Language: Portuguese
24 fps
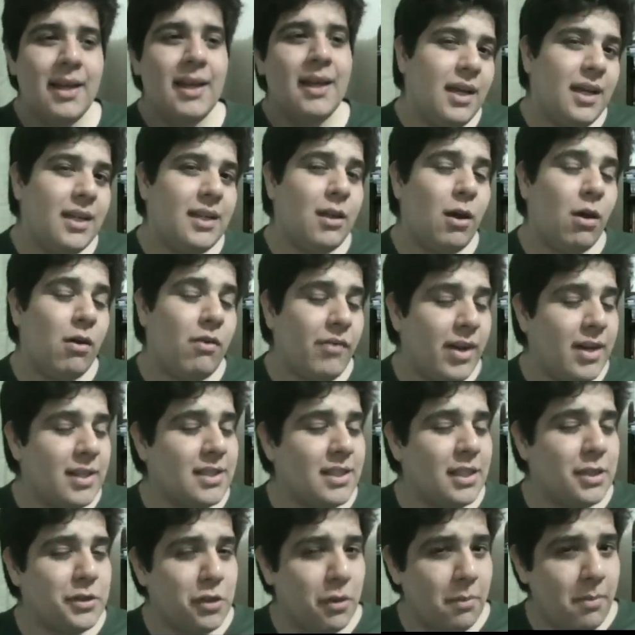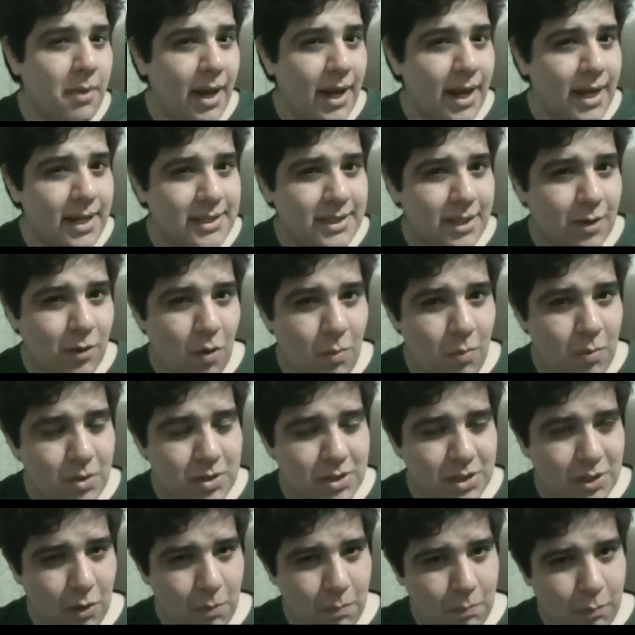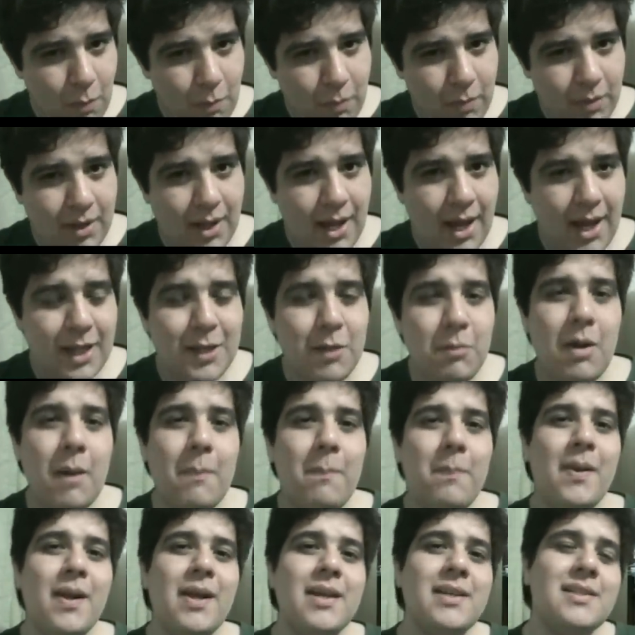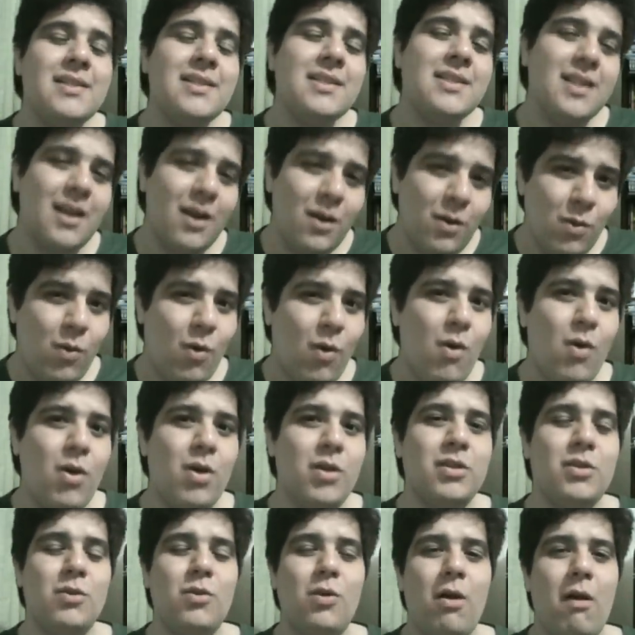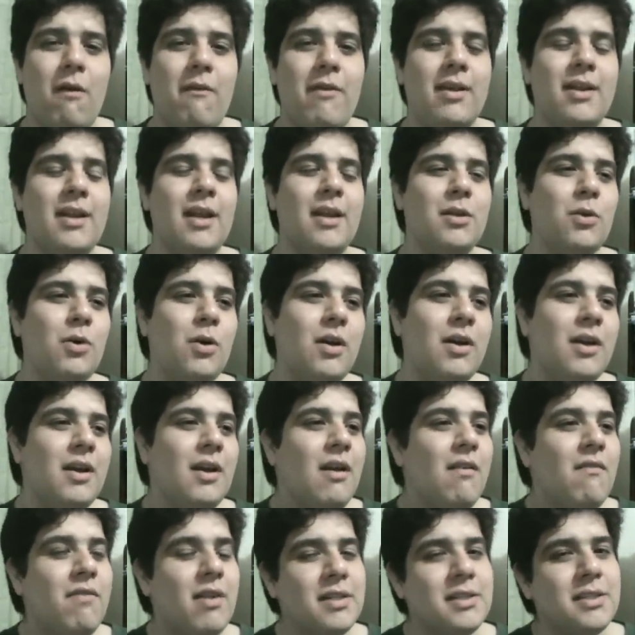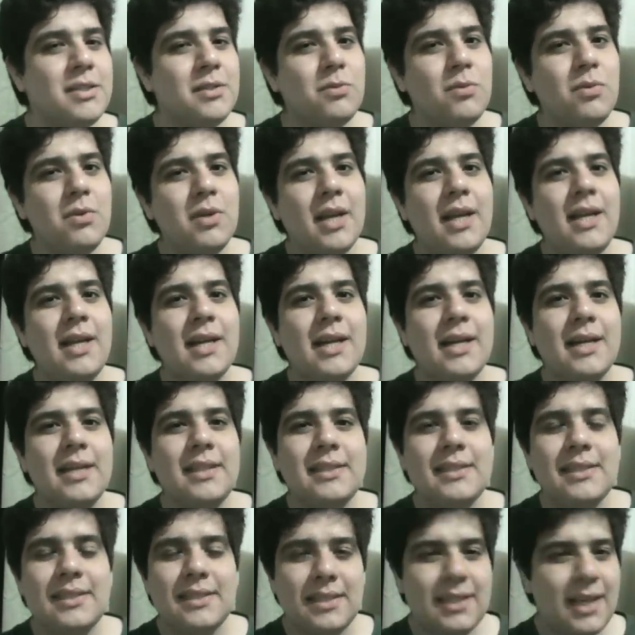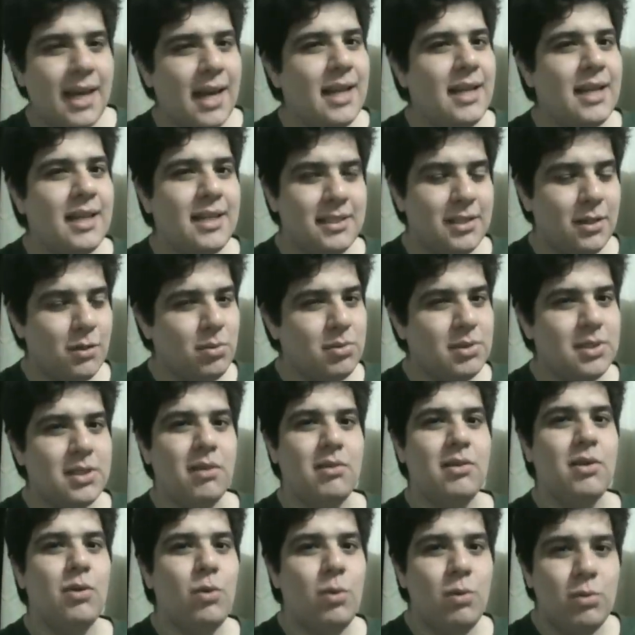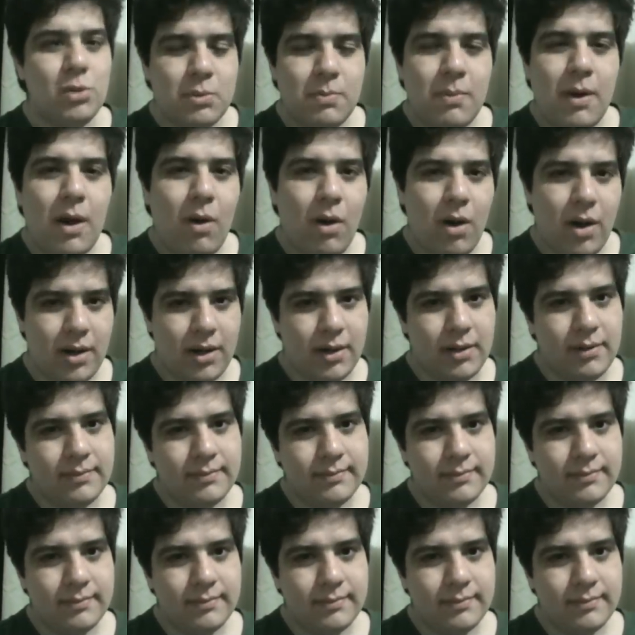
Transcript: e talvez transformar essa comoção popular numa pressão contra o governador, fazendo com que ele cancele a execução na última hora.